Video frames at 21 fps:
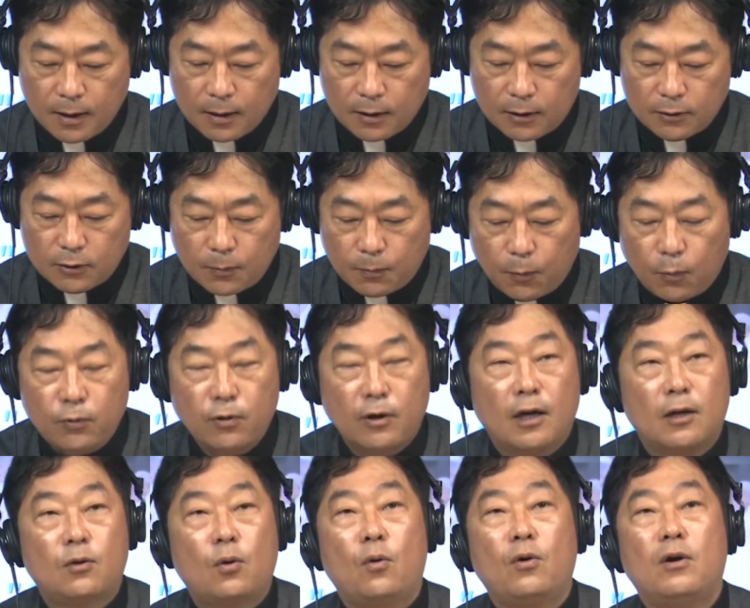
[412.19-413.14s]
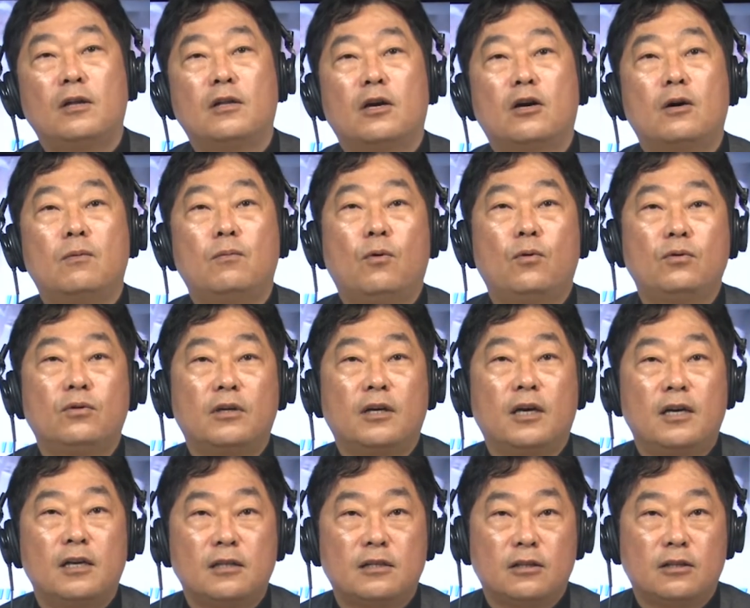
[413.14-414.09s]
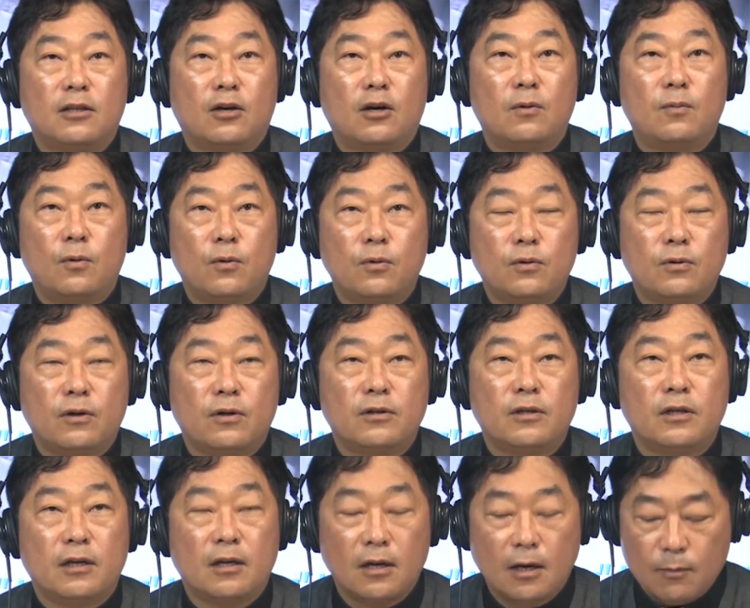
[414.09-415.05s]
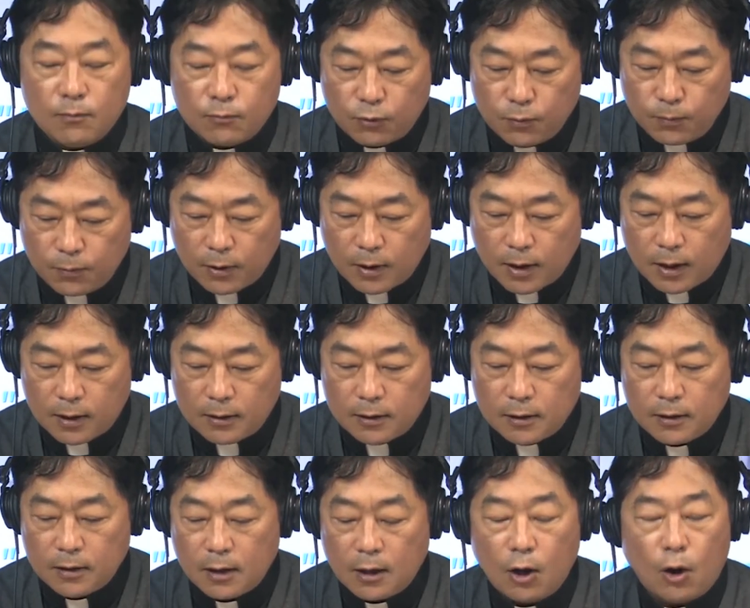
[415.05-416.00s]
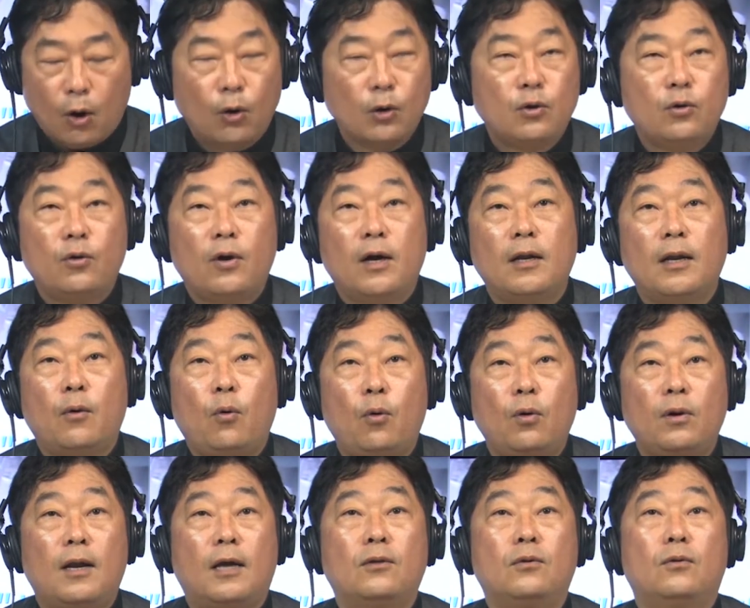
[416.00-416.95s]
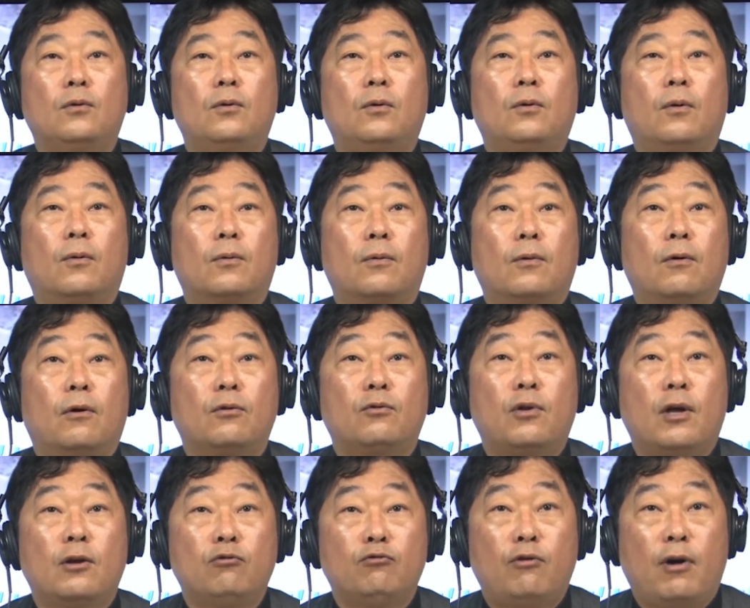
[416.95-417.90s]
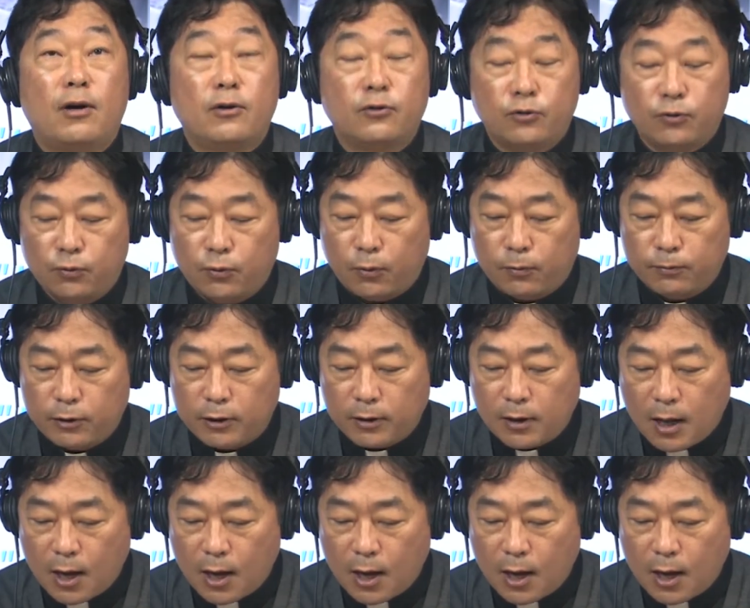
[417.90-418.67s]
그래서 모든 게 통일되고 모든 게 일치되고 모든 것이 분명하는 어떠한 혼란도 없고 어떠한 누앙스도 없는